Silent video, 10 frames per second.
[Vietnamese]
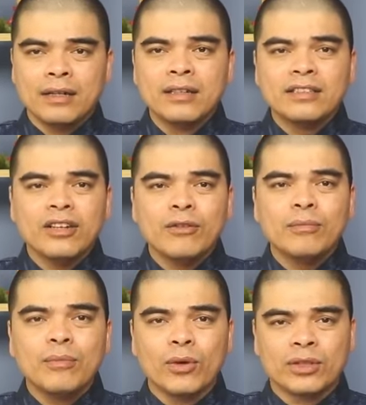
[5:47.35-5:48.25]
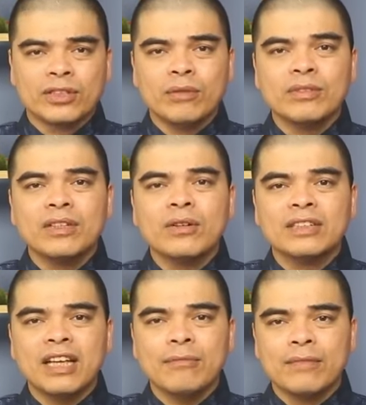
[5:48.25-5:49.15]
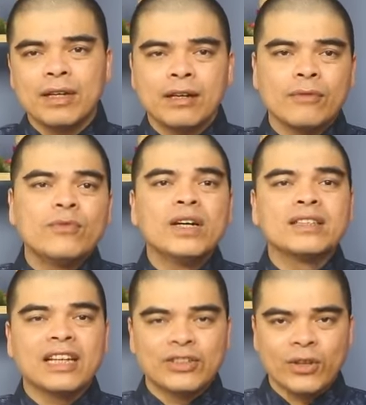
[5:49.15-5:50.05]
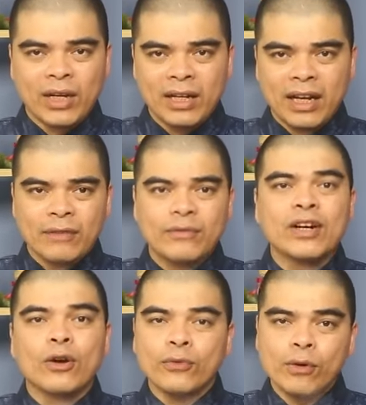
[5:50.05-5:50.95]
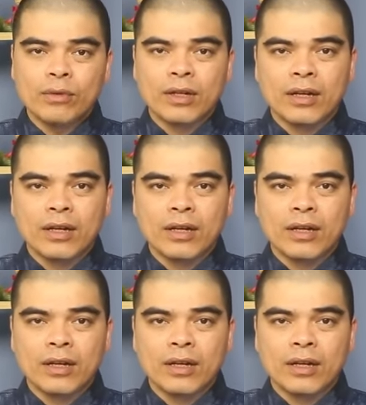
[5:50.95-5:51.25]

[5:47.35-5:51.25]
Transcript: đứng trong một trong những con giáp vừa tài giỏi lại vừa có phúc,